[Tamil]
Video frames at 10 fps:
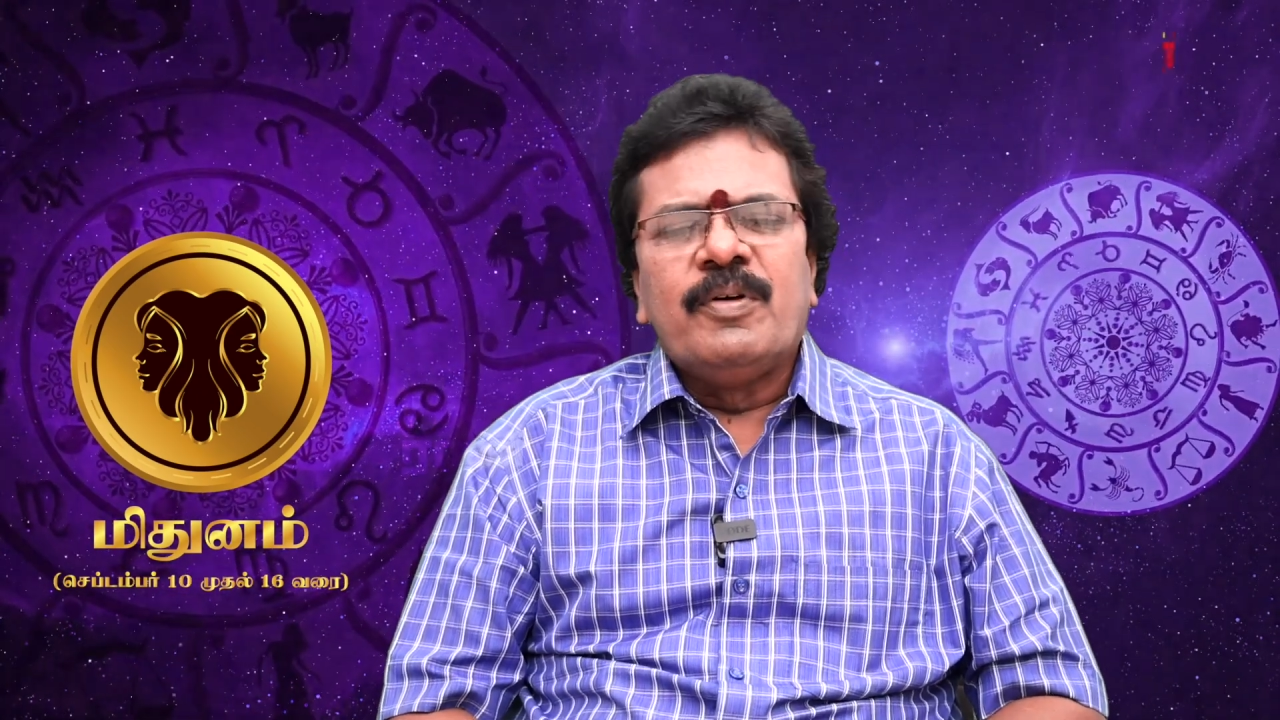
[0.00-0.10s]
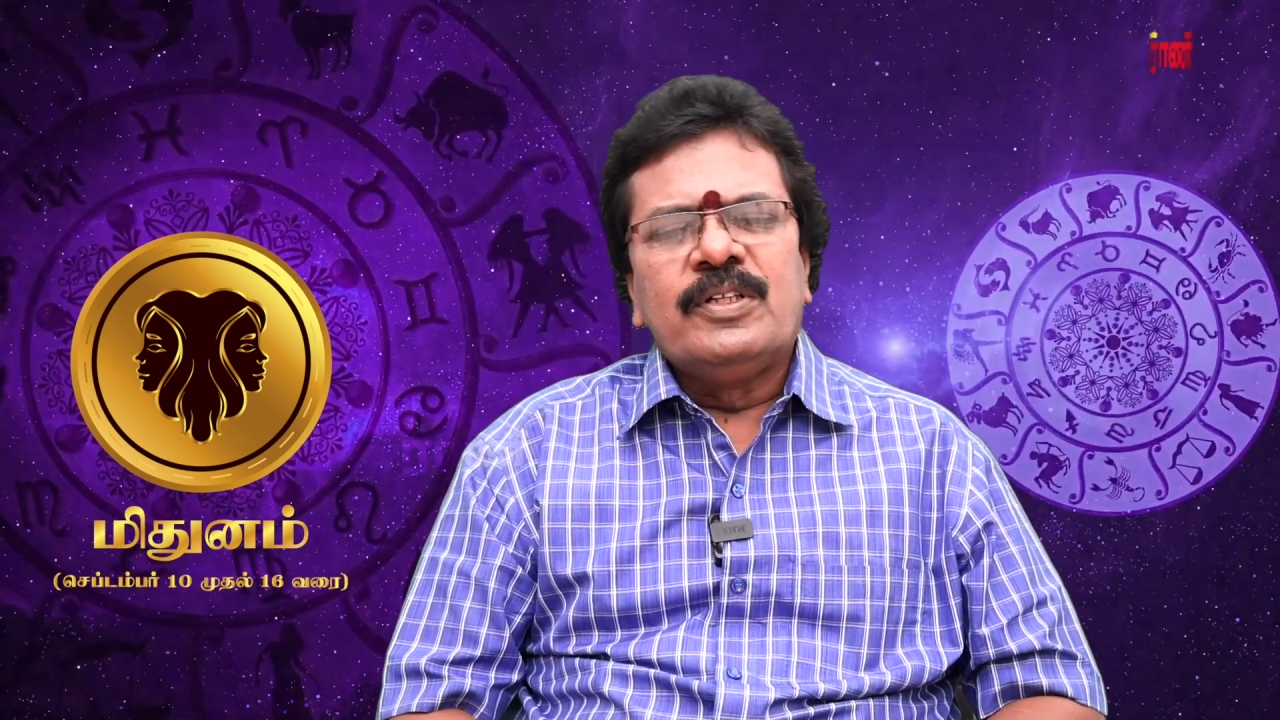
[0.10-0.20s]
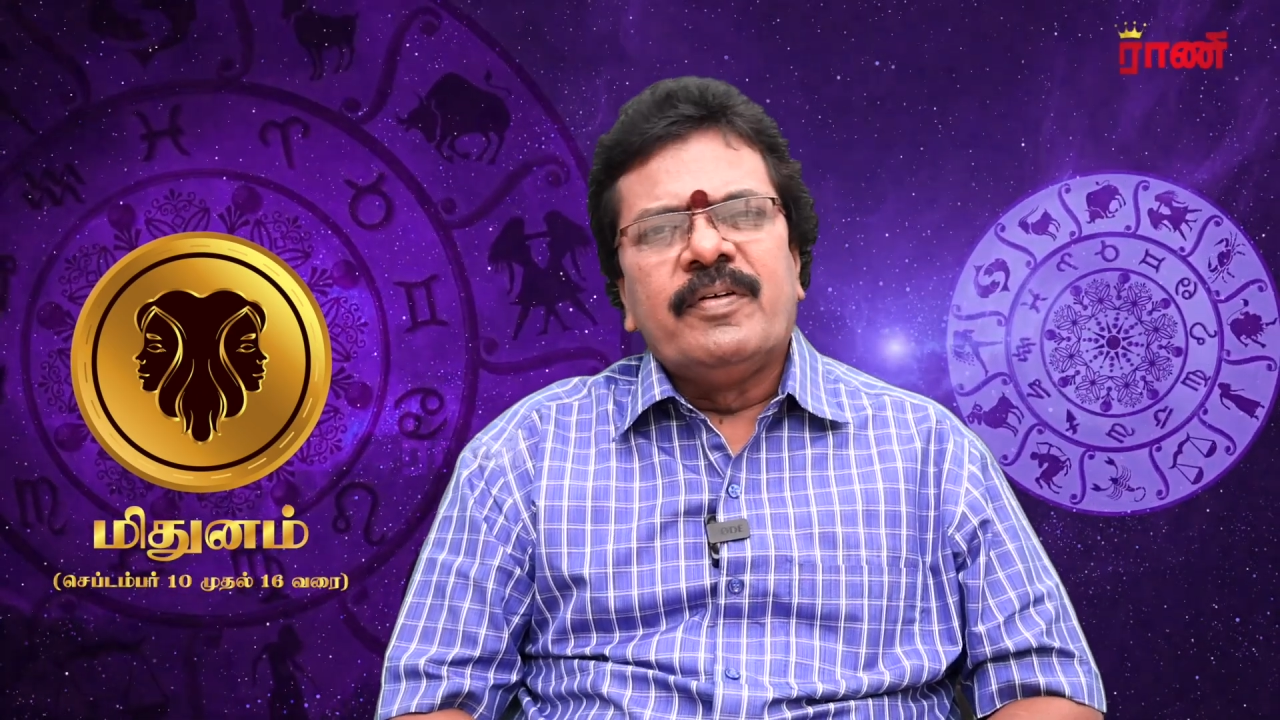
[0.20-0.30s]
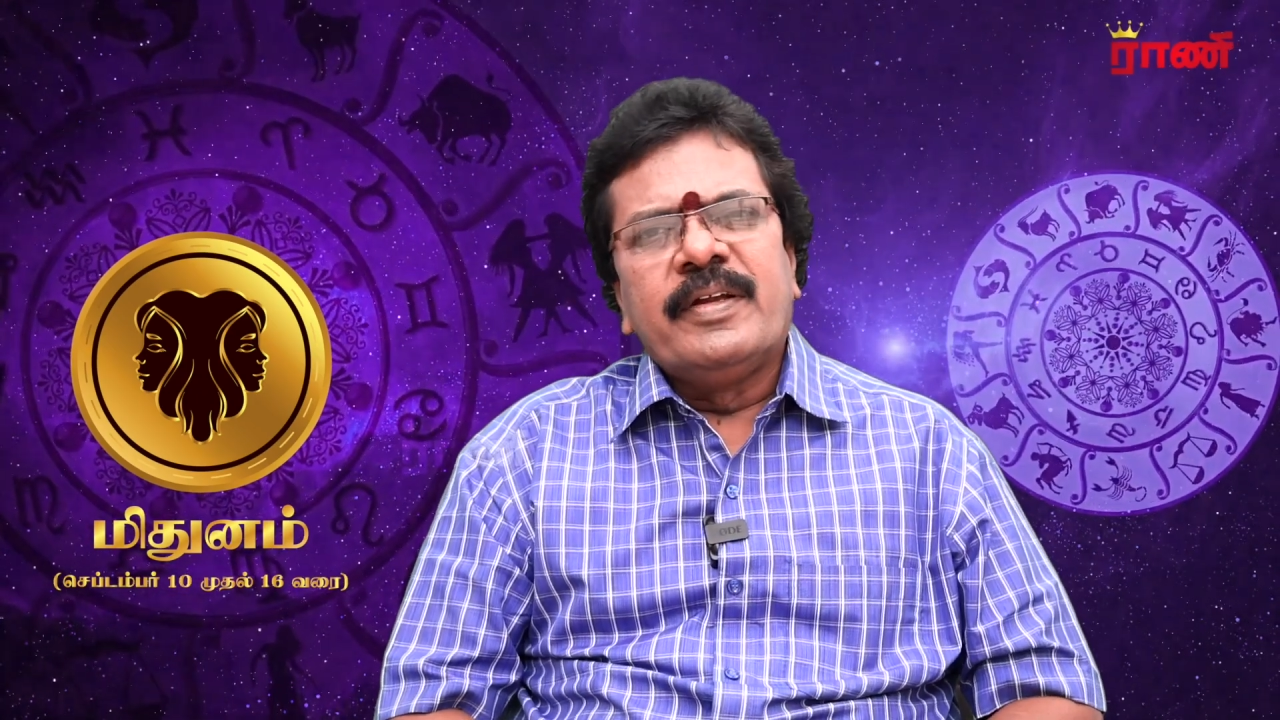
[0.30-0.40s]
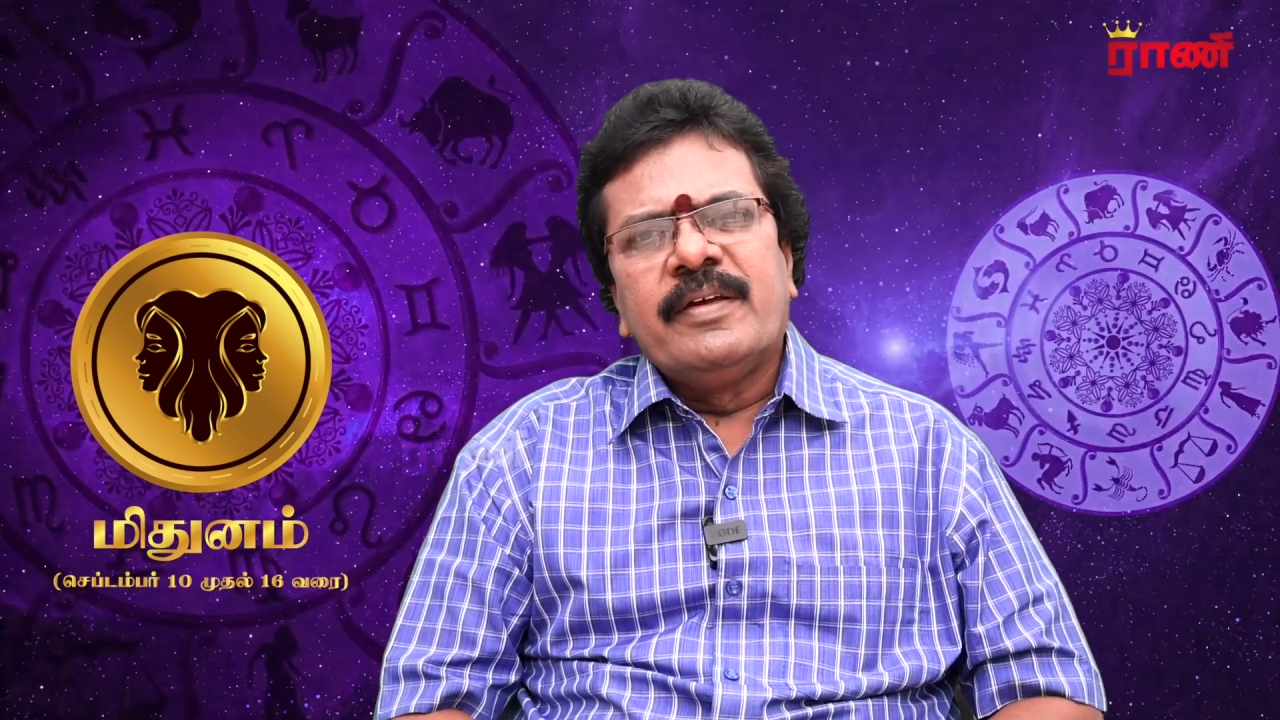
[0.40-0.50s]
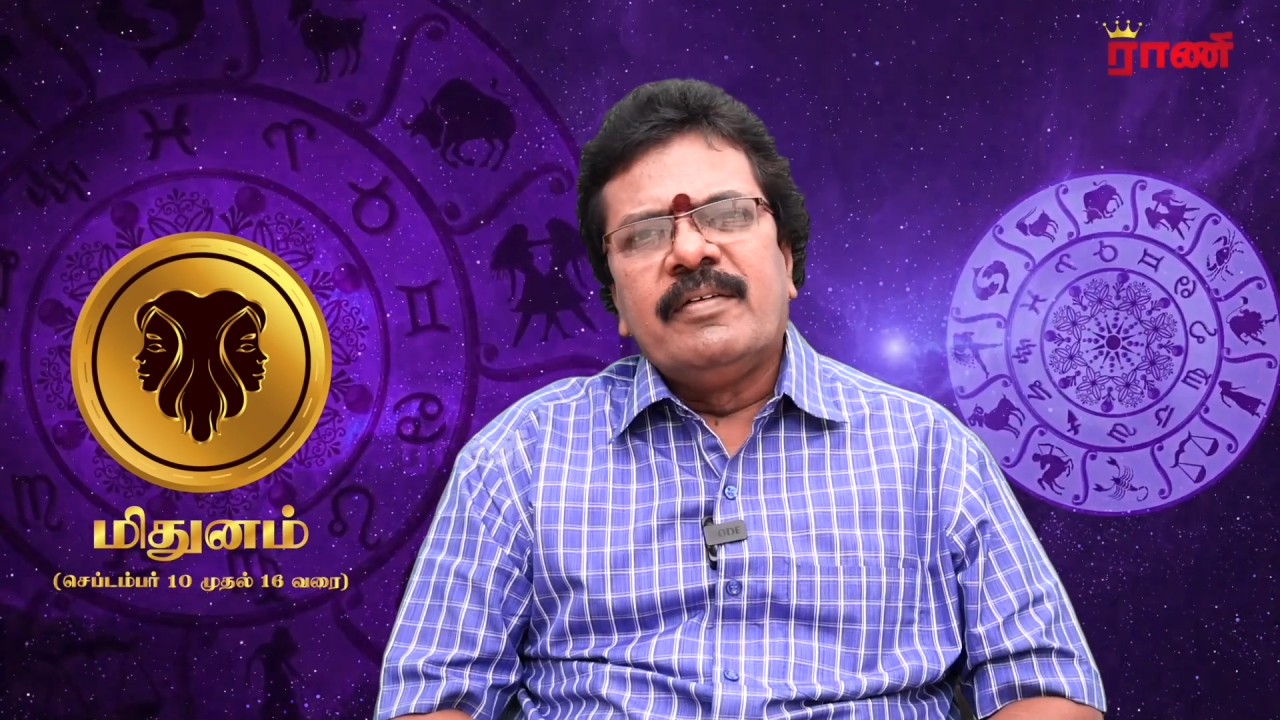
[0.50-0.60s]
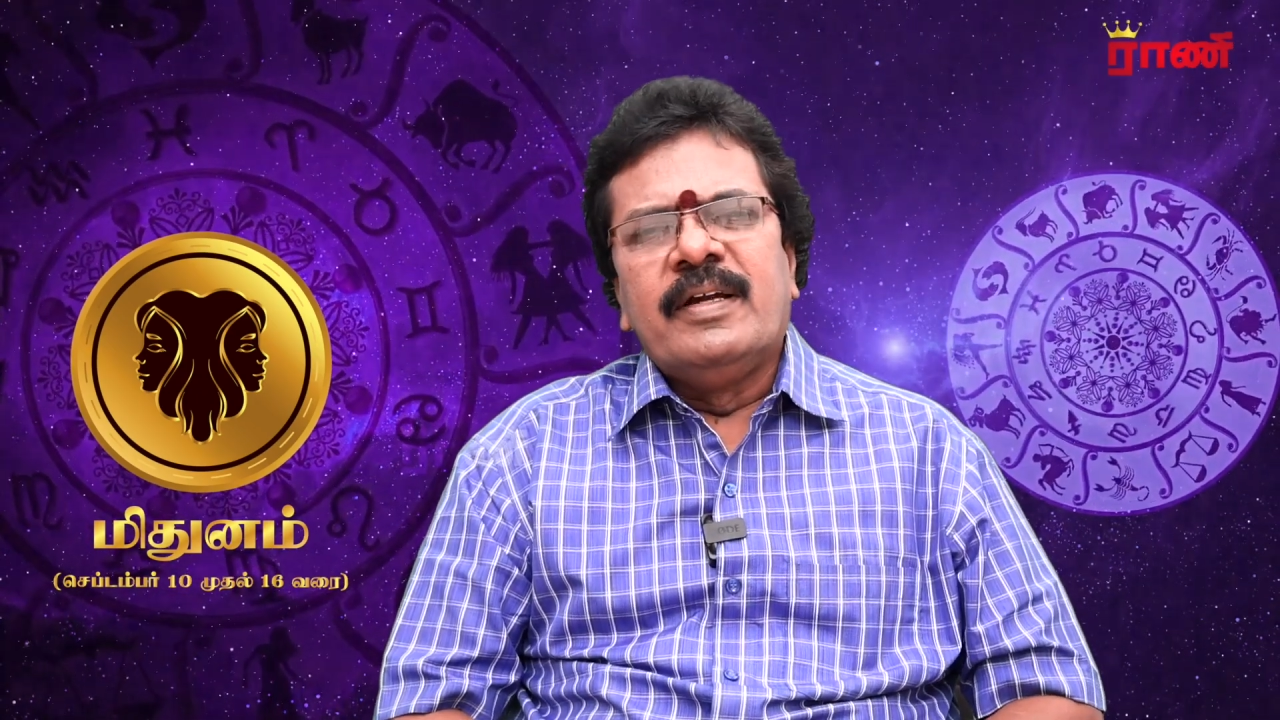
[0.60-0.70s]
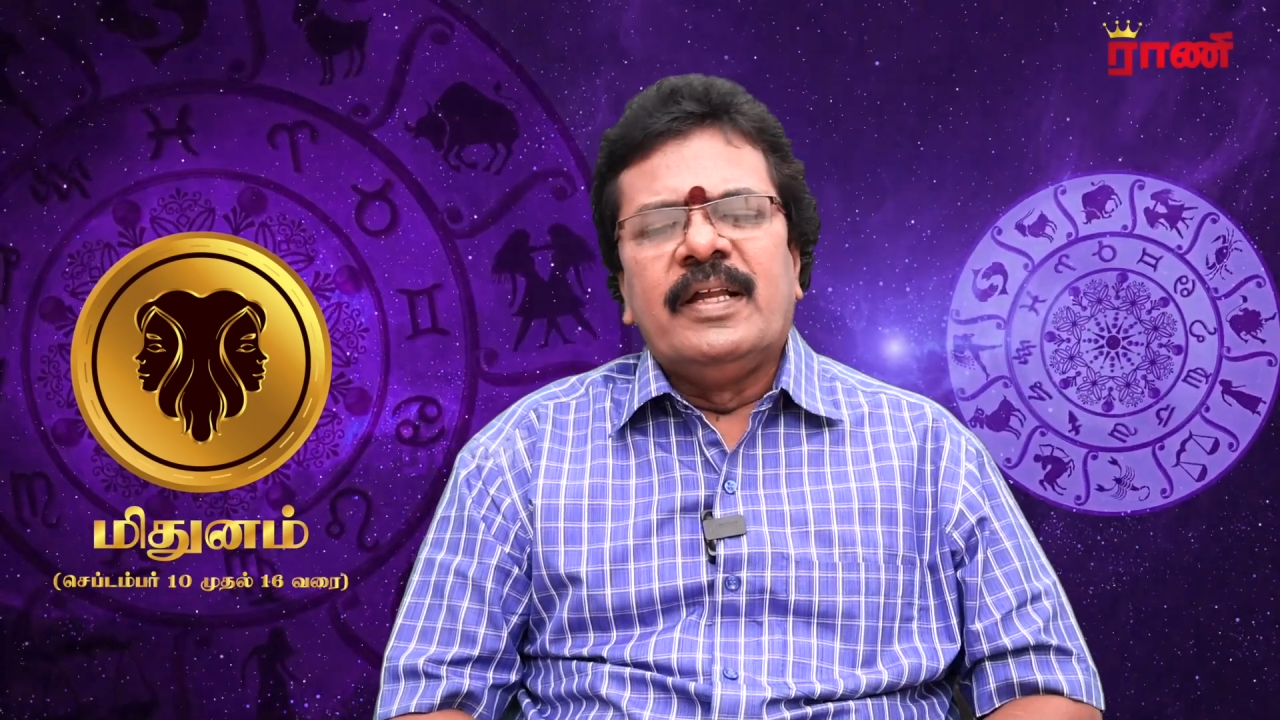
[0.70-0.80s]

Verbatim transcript: பொறுத்த வரைக்கும்